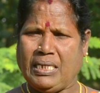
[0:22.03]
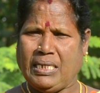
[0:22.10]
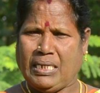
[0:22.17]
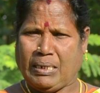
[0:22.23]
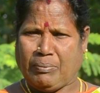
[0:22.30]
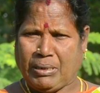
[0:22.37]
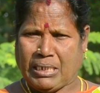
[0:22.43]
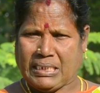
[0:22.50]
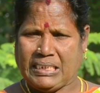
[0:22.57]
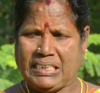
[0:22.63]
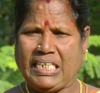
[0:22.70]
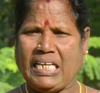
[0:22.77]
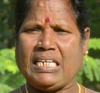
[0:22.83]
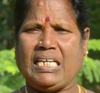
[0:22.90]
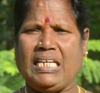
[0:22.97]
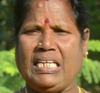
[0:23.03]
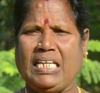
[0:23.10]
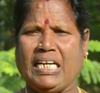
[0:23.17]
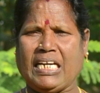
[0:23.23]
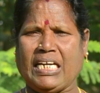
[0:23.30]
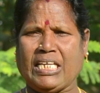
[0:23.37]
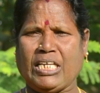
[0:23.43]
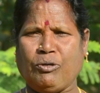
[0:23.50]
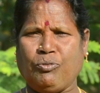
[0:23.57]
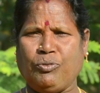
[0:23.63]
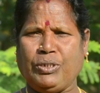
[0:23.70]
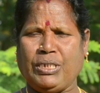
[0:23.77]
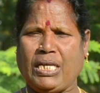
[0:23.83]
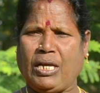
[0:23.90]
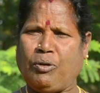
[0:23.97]
நம்மளுக்கு இயற்கையிலே
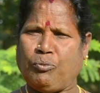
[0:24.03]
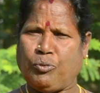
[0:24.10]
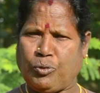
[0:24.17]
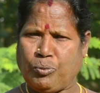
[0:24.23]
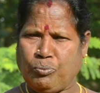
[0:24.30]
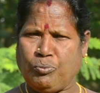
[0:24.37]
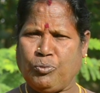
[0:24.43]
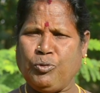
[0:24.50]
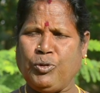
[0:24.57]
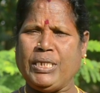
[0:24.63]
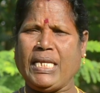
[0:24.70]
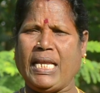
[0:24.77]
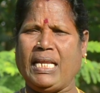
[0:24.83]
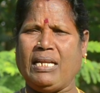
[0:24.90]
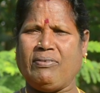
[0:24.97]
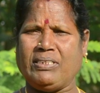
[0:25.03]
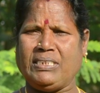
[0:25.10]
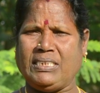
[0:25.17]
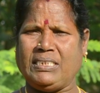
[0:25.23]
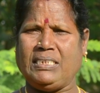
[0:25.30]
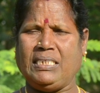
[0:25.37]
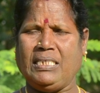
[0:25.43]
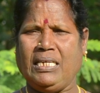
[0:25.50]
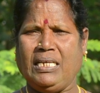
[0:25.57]
கிடைக்கக்கூடிய ஒரு மூலிகையில் வச்சு